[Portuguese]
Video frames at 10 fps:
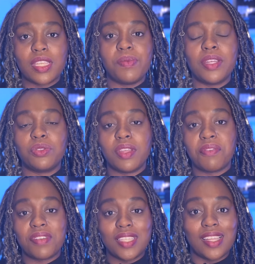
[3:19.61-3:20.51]
que me ajudem
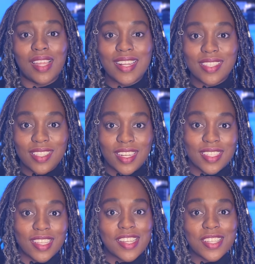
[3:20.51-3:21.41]
a fazer análises
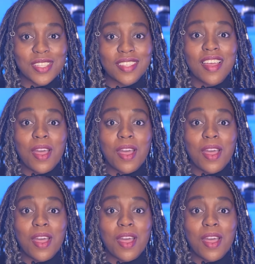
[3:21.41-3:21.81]
interessantes?